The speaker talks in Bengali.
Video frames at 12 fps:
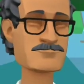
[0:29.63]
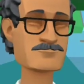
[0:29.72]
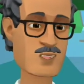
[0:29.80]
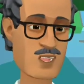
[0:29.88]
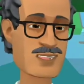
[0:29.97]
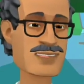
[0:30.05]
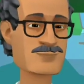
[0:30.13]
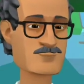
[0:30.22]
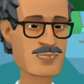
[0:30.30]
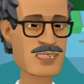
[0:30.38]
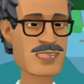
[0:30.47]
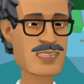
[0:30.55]
কি এমন
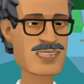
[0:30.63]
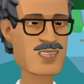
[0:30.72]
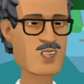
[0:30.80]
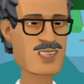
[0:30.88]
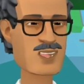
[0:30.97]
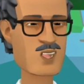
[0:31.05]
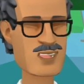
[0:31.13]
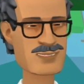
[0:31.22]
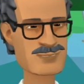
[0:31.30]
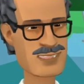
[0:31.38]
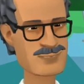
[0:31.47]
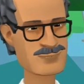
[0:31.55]
দুঃখের কথা কত
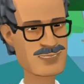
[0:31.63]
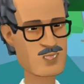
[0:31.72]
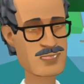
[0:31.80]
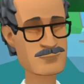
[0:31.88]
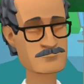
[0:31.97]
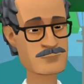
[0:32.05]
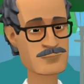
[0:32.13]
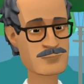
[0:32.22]
আমি শুনেছি